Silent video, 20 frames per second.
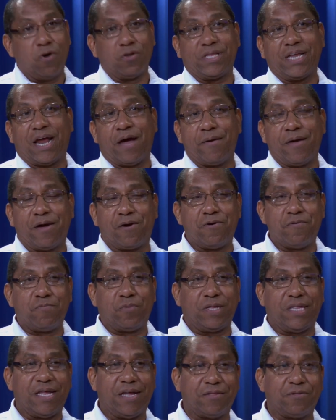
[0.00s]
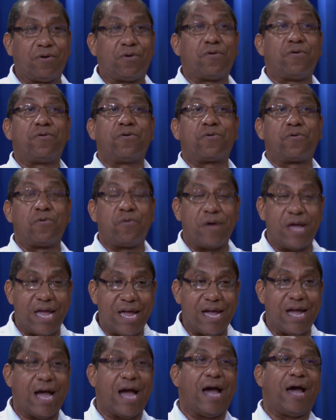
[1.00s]
otra vez compitiendo con
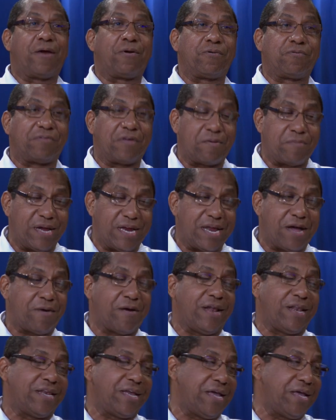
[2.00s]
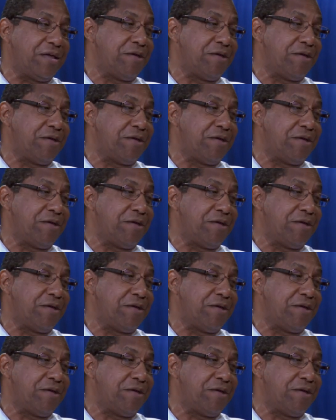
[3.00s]
Rubén Arosemena Valdés.